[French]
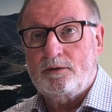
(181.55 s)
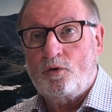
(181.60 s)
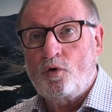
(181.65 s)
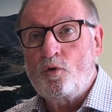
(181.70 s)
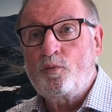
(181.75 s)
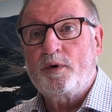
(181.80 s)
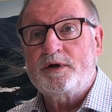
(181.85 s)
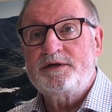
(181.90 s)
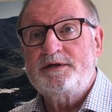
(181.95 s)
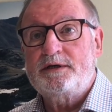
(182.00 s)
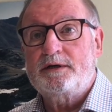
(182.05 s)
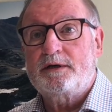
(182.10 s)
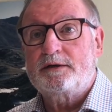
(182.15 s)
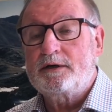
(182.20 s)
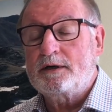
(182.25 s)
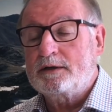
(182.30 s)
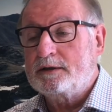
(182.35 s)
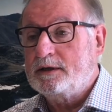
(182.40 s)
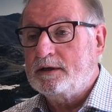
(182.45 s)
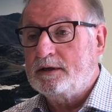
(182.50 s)
aux présidents
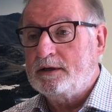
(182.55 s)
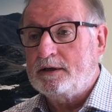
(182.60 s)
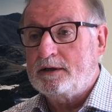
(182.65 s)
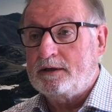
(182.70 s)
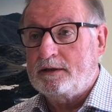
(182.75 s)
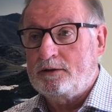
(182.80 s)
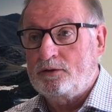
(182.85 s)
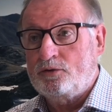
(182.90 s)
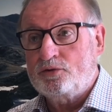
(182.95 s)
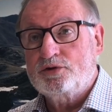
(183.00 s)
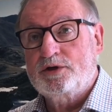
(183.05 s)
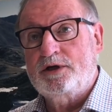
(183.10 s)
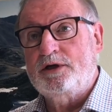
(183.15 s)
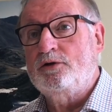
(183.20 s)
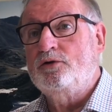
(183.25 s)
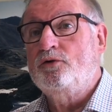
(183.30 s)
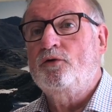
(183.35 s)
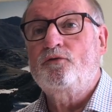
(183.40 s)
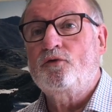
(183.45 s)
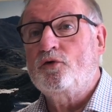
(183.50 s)
d'ACA,
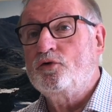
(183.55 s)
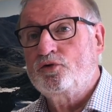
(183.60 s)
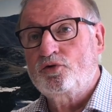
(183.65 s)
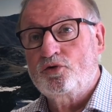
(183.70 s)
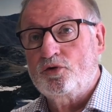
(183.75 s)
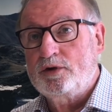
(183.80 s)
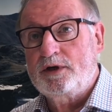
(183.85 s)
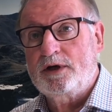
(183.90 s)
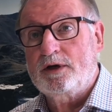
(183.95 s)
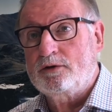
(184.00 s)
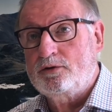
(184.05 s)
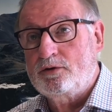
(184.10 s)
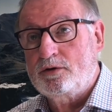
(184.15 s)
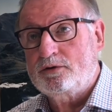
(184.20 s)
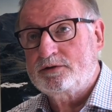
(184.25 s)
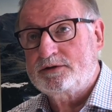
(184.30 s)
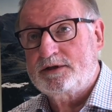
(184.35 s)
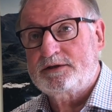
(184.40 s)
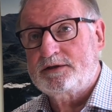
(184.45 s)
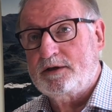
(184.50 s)
lorsqu'ils devront tenir
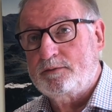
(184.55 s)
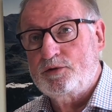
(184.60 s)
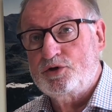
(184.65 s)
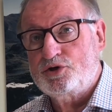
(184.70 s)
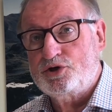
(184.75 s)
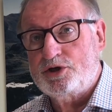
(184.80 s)
leurs assemblées